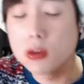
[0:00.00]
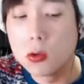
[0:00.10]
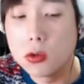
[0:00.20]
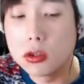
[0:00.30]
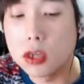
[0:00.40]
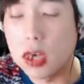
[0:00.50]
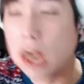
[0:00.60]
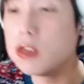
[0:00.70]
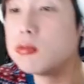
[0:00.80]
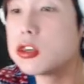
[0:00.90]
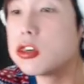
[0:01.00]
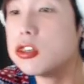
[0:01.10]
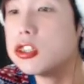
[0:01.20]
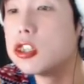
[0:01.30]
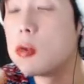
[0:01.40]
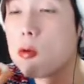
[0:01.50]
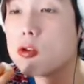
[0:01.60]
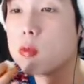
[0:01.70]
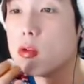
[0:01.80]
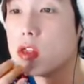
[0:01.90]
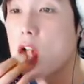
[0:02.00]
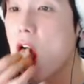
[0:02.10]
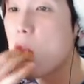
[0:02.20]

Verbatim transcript: 오늘은 제가 양념치킨을 진짜 먹고 싶었는데